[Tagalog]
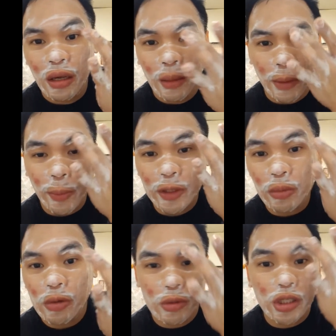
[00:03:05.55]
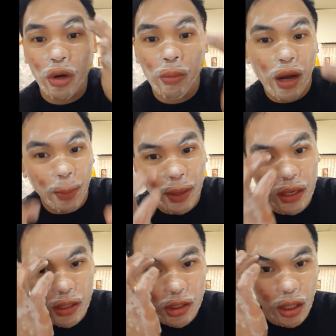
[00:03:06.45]
Pero pag tumubo siya, kumakapal
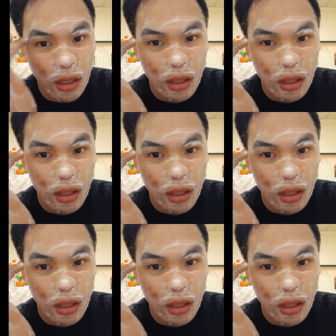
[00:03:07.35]
na siya.